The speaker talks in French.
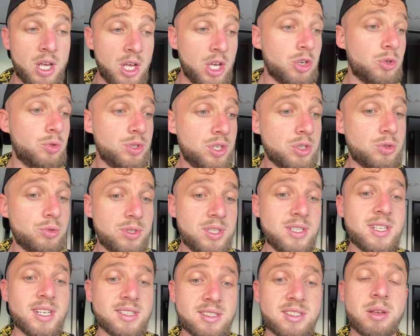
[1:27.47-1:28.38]
Je lui dis, je lui dis
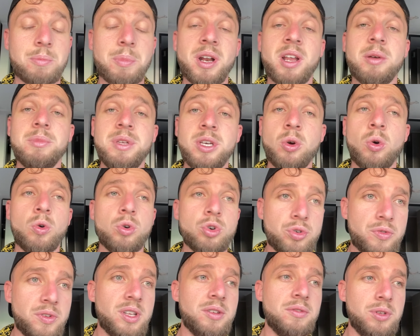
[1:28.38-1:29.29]
ça, ça s'appelle un micro. Je
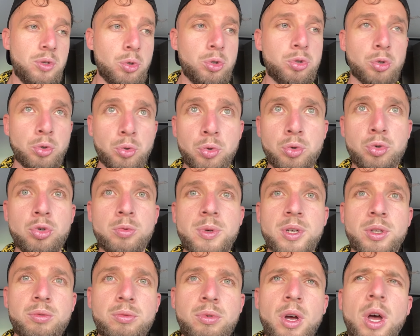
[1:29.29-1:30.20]
fais des vidéos sur YouTube
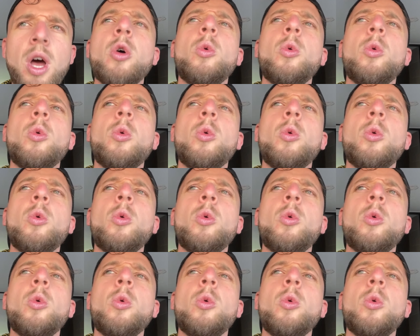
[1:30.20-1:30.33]
et tout.